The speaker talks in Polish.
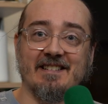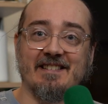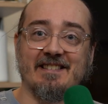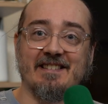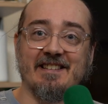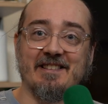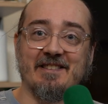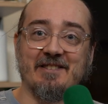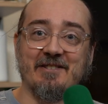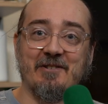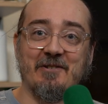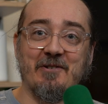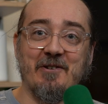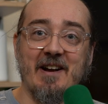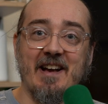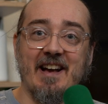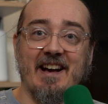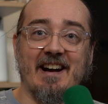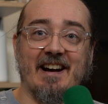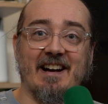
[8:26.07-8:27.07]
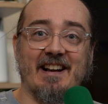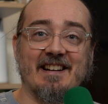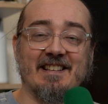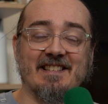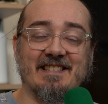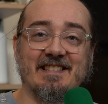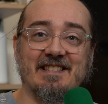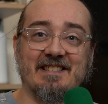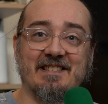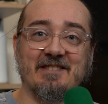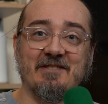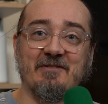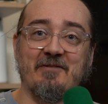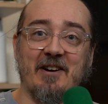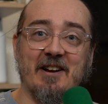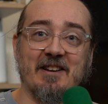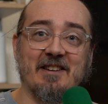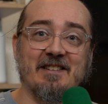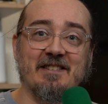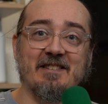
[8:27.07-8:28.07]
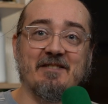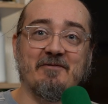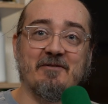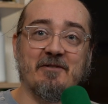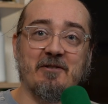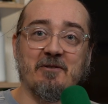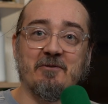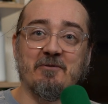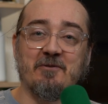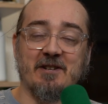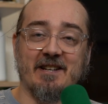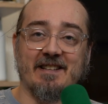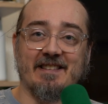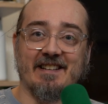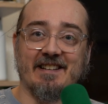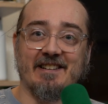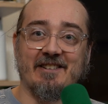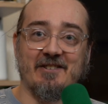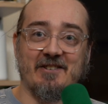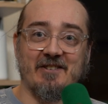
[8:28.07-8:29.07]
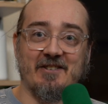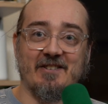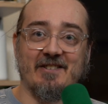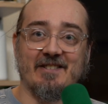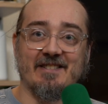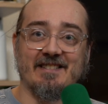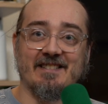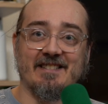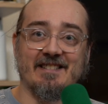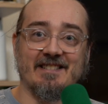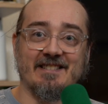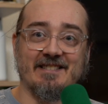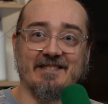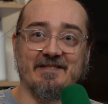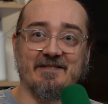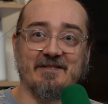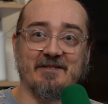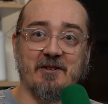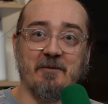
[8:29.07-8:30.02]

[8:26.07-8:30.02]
tytuł, ale zdecydowanie nie wyklucza tego, e,